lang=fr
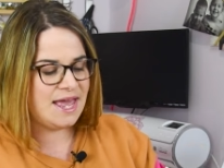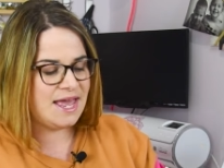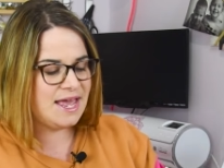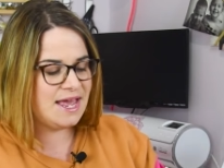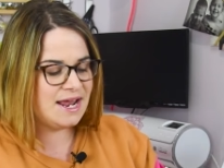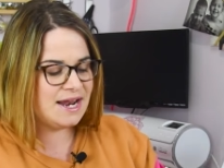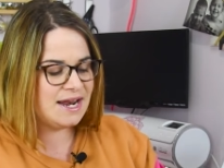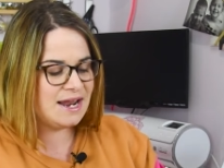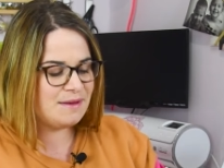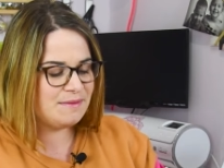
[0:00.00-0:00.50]

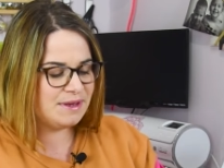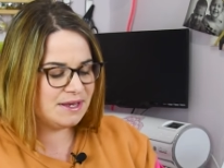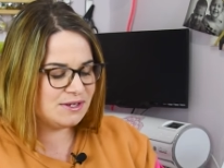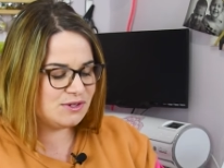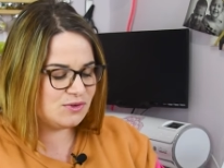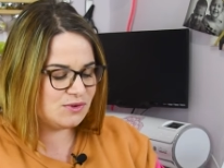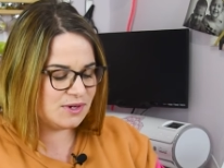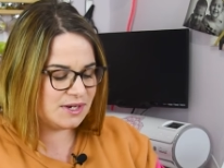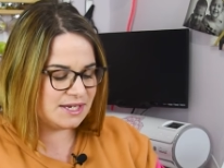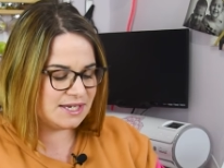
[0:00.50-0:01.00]
Et la
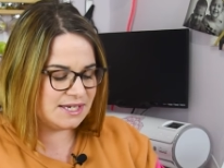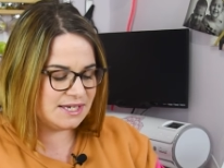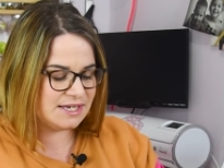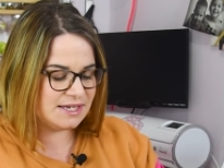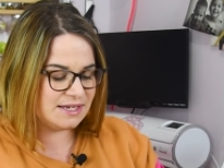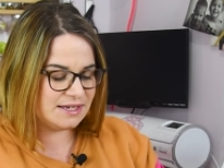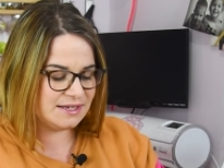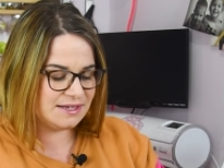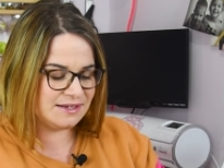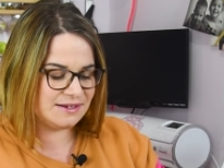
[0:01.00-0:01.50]

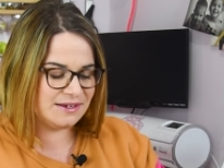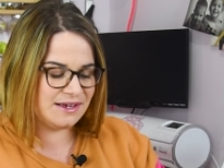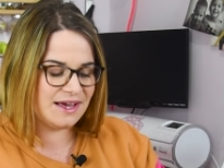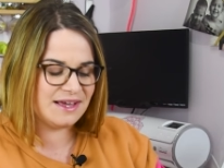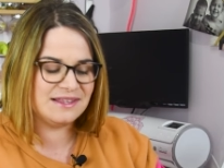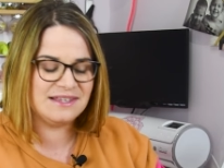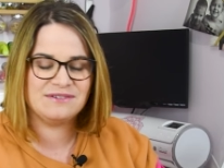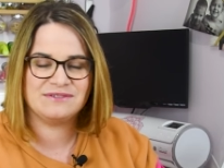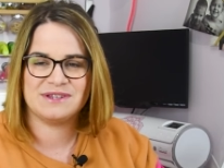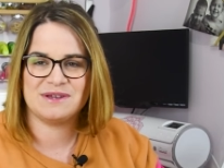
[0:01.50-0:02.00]
mercerie
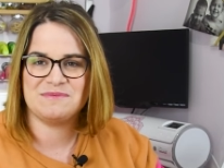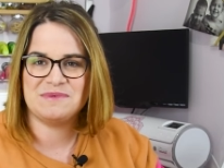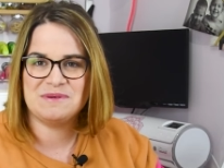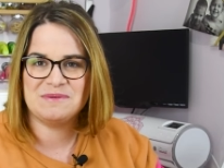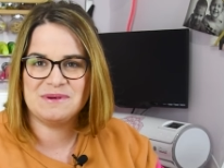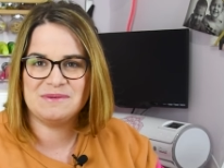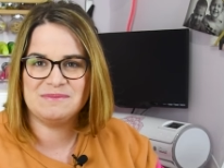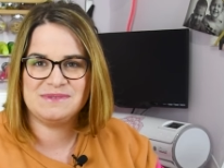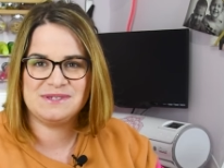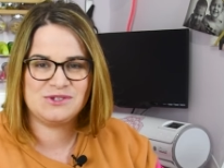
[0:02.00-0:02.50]
Regardez on a même
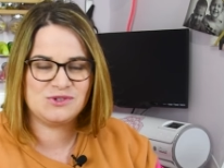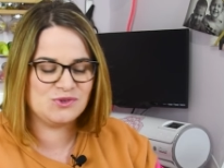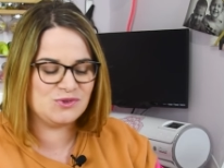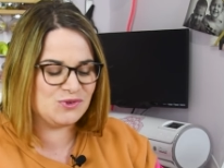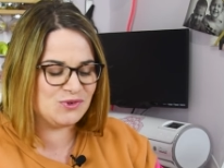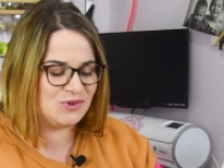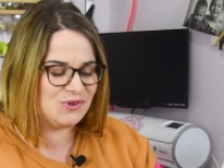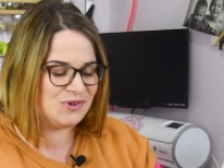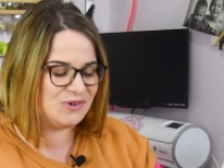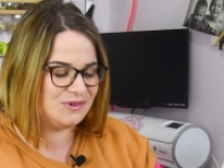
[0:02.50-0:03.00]
un petit
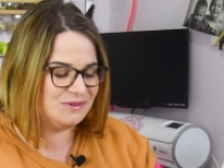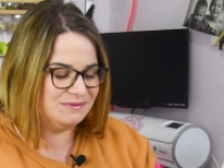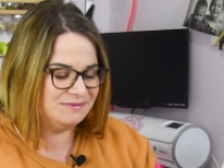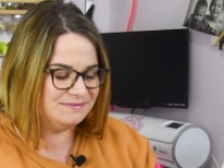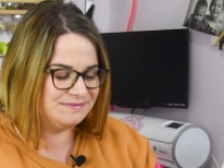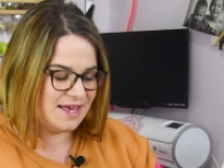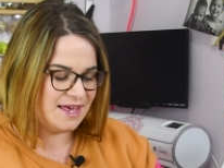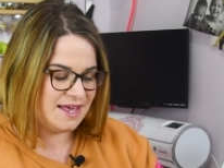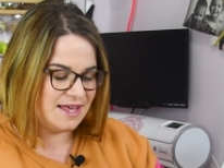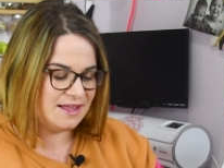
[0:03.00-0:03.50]
autocollant.
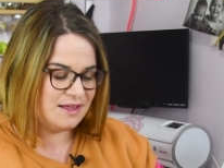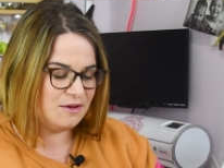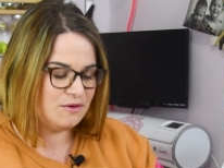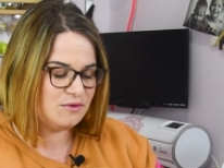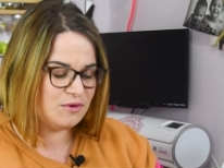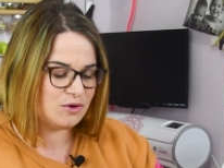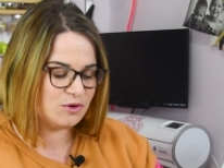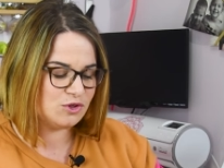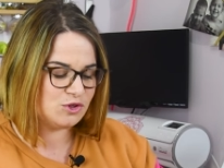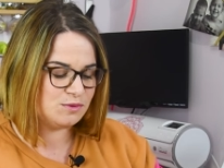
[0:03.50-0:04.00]
Ah,
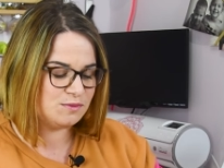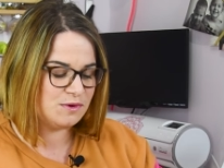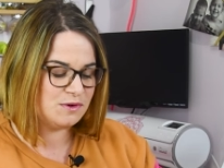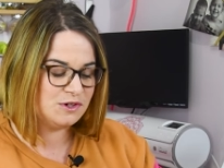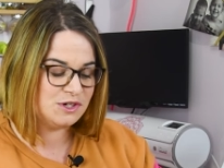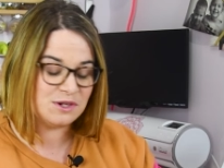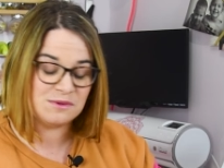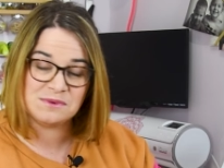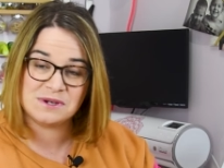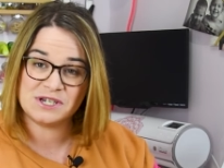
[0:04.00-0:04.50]
franchement,
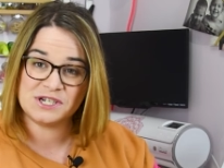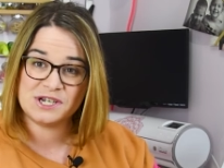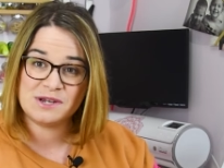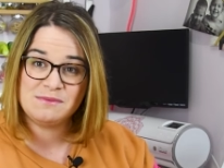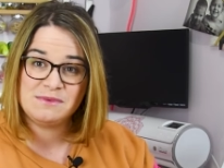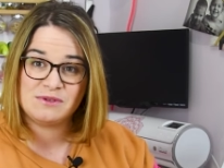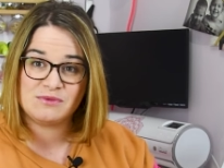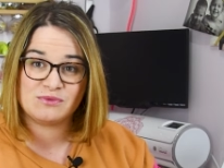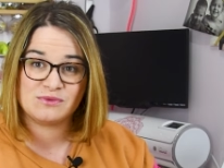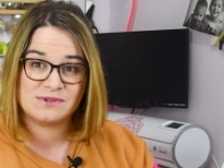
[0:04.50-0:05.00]
chez ma
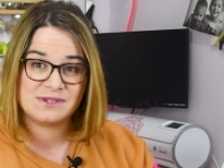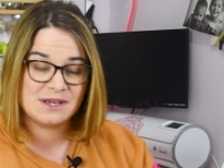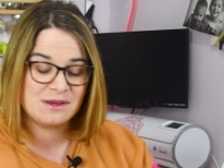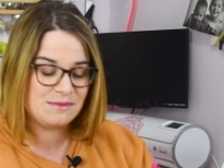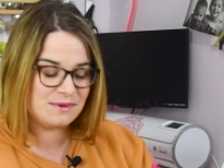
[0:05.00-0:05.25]
ils font ça